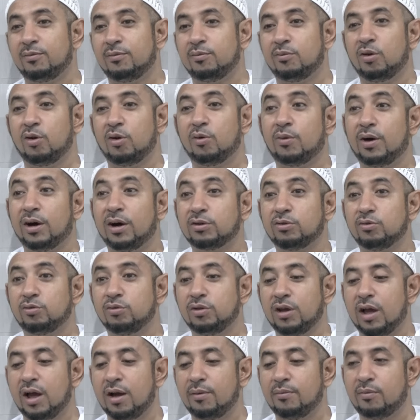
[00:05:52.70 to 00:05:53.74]
belum
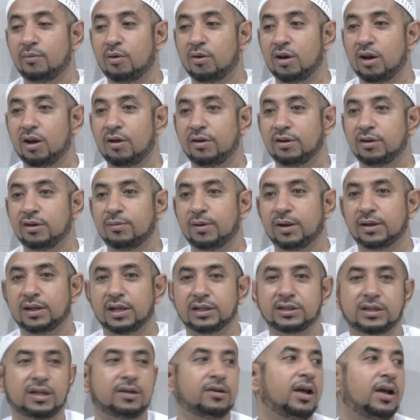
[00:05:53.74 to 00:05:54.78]
waktunya mau melewati
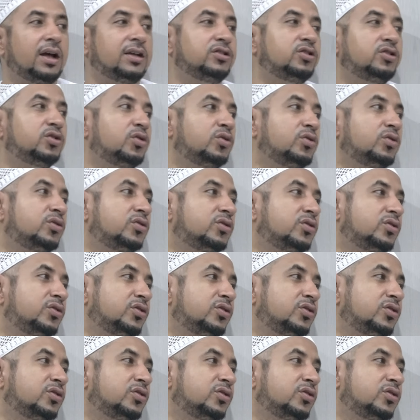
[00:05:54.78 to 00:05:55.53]
batasan hancur